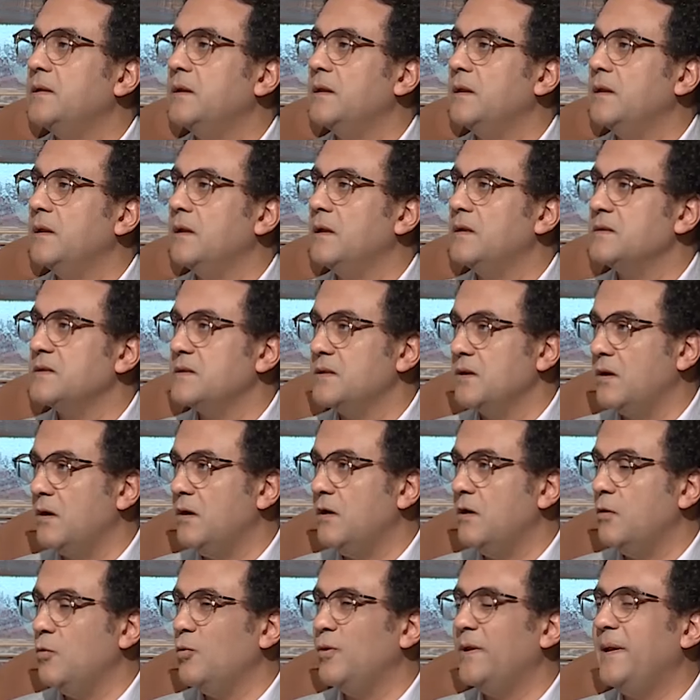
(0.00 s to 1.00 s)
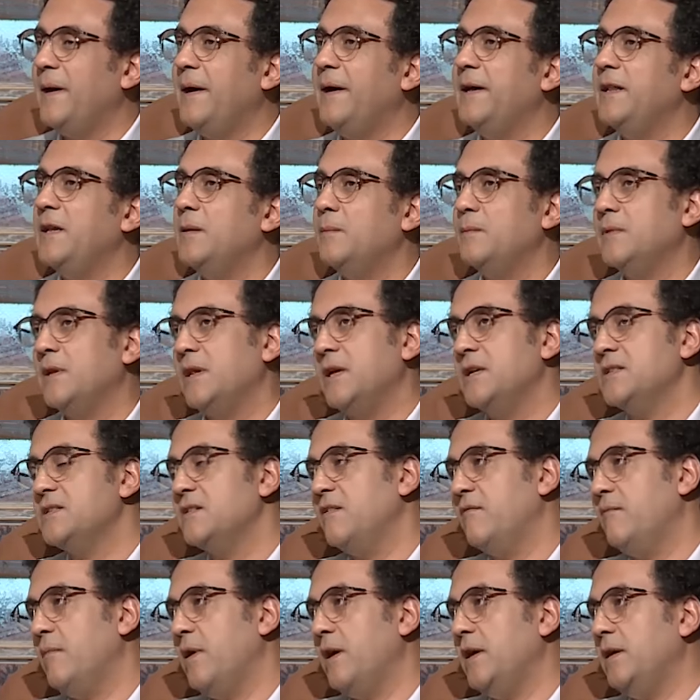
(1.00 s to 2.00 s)
الاصدقاء والعالم
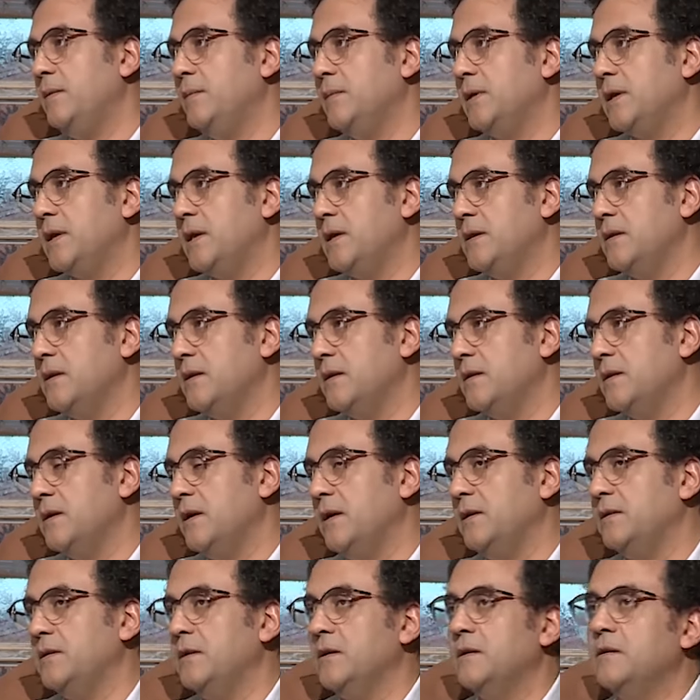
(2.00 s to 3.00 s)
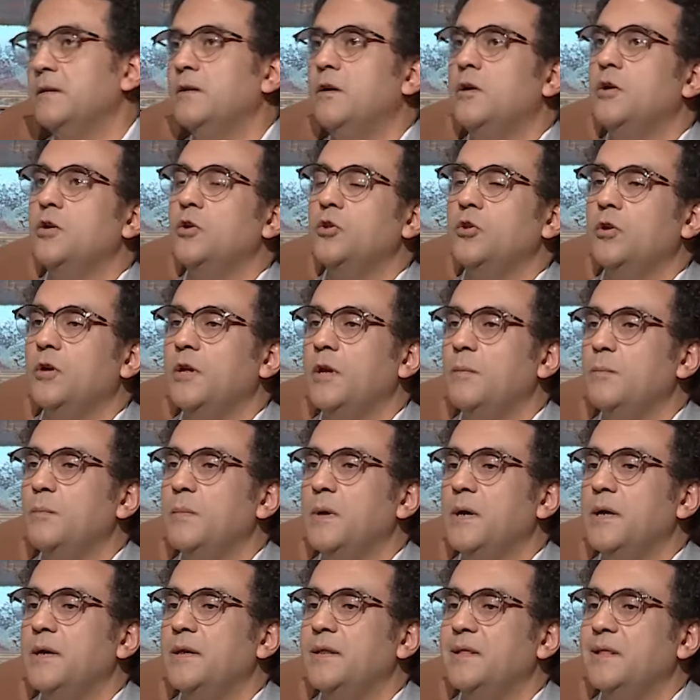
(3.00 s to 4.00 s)
للاسف بقى يعمل كده يعني النهارده
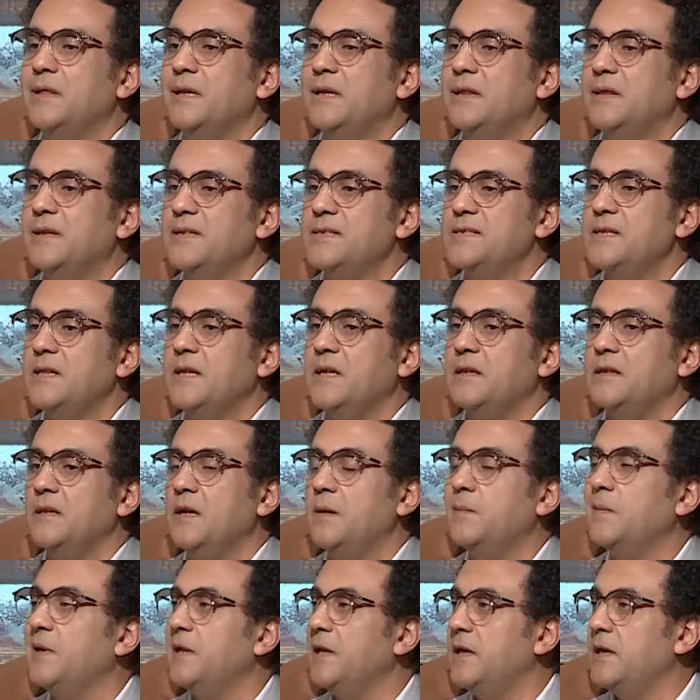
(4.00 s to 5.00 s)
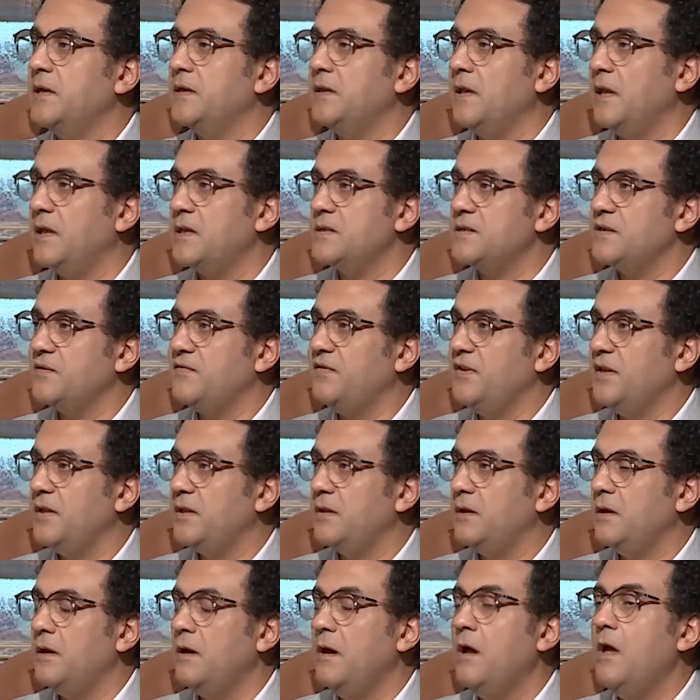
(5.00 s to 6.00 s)
لما الناس اللي عندها ملايين على
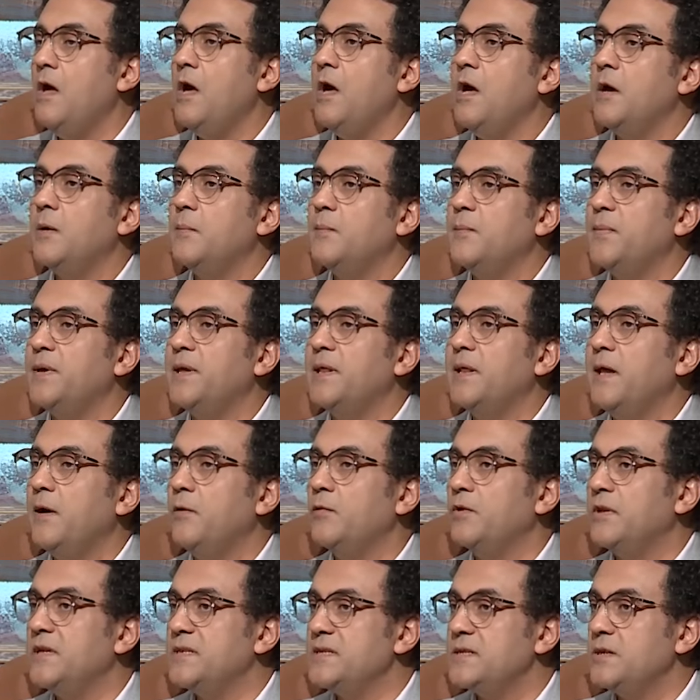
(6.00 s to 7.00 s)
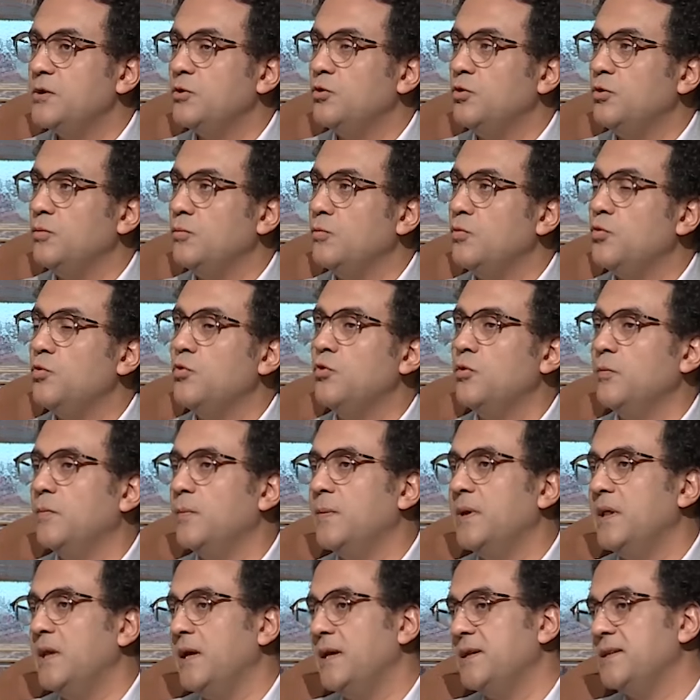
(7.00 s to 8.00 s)
صفحتها بيلاقوا ناس يدعموهم
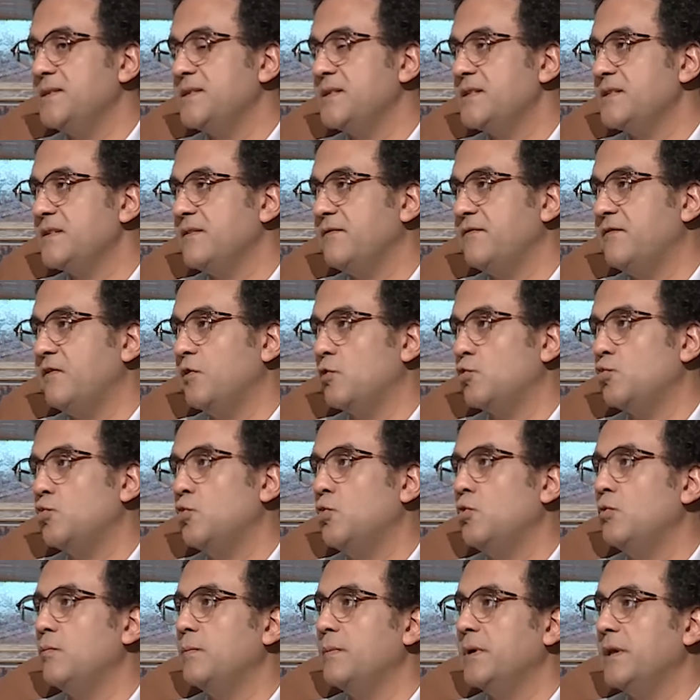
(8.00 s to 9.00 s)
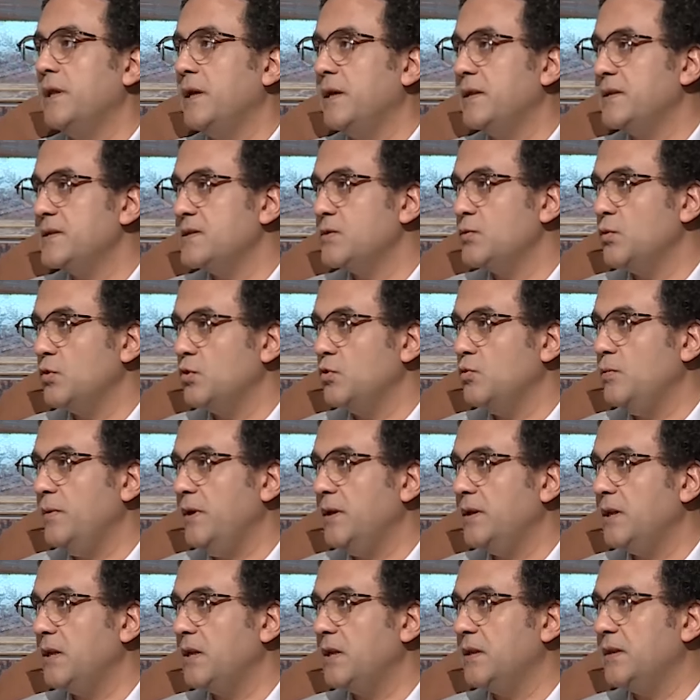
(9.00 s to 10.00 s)
بيلاقوا ناس يسفروهم بيلاقوا ناس يوديهم
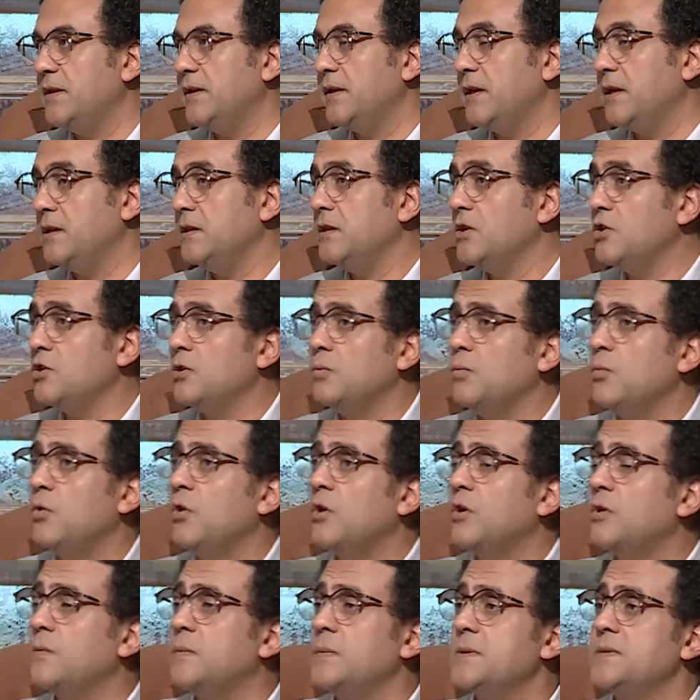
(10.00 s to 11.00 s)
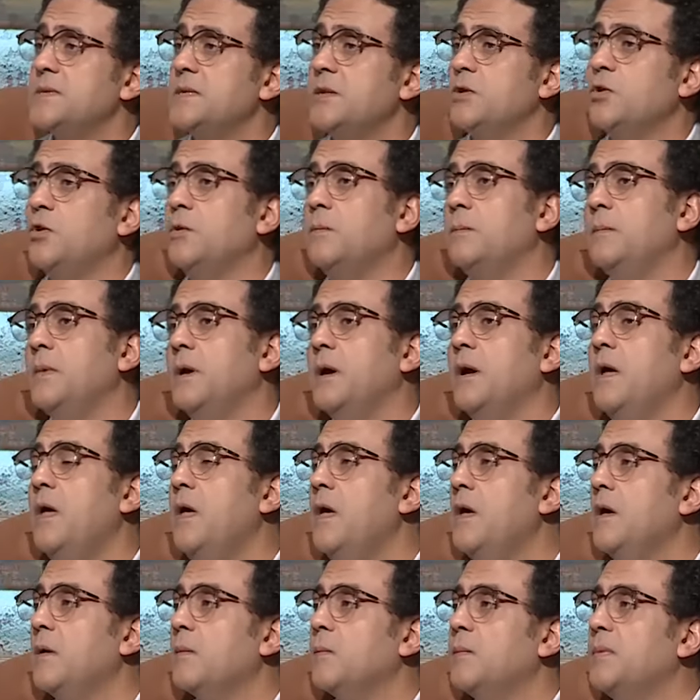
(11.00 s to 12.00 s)
حتت كتيره جدا لمجرد بس ان هم
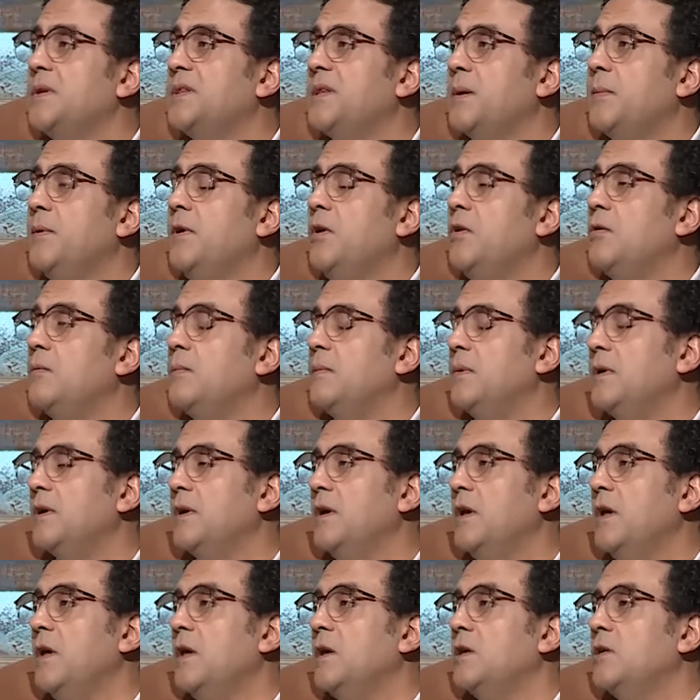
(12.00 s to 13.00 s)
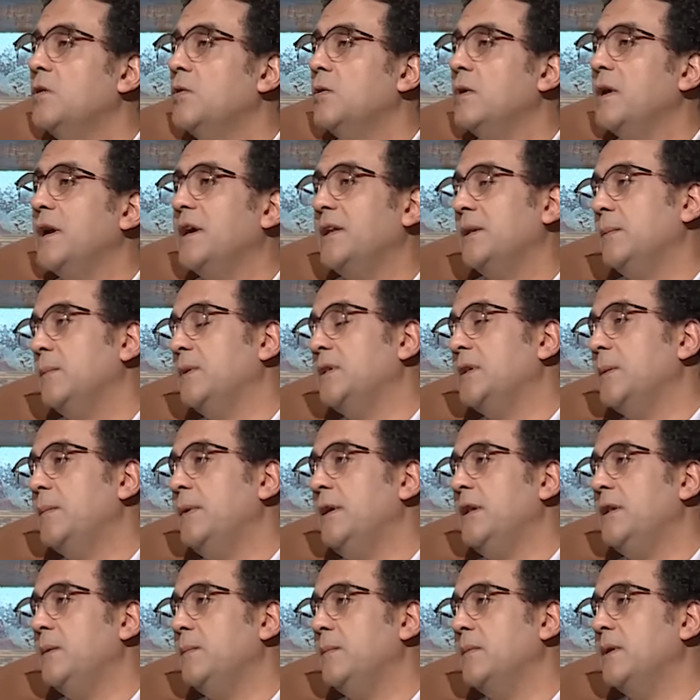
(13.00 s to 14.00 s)
بيتابعهم عندهم عدد كتير يقول لك انا
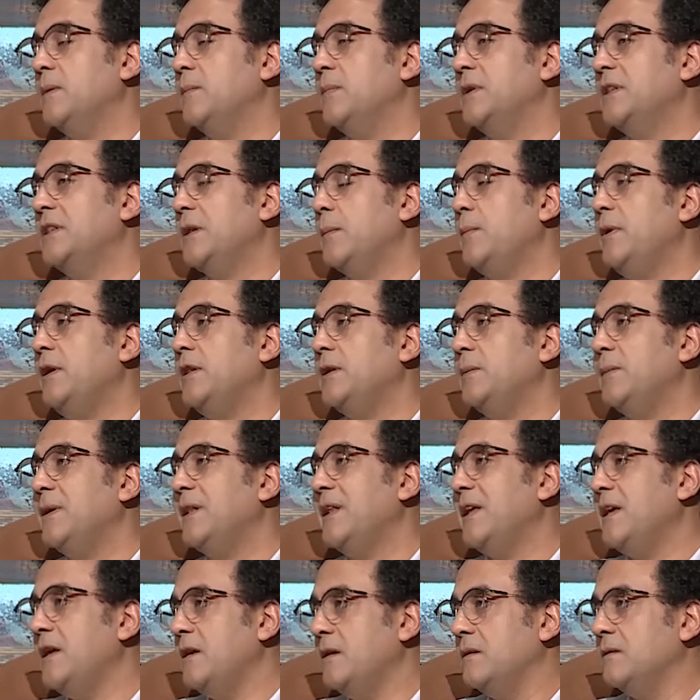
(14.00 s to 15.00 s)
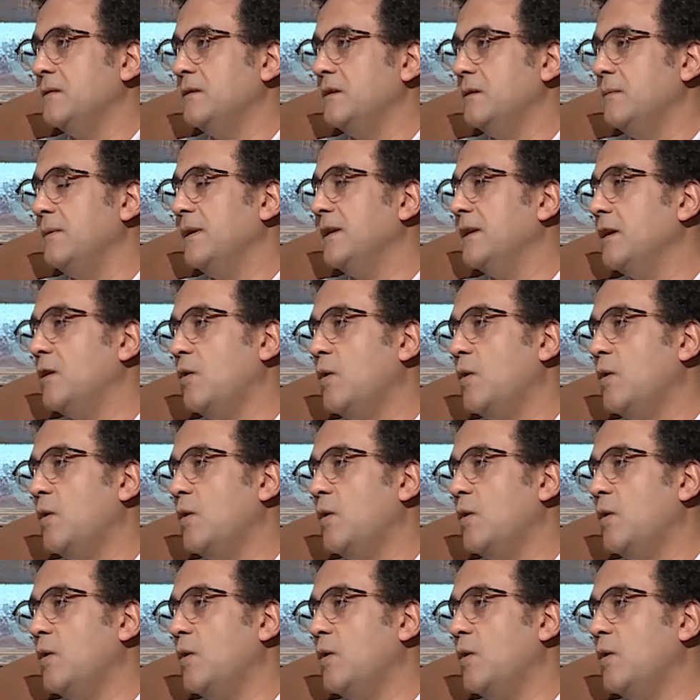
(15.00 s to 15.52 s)
بيتابع لي بيتابعني ملايين يبقى مم.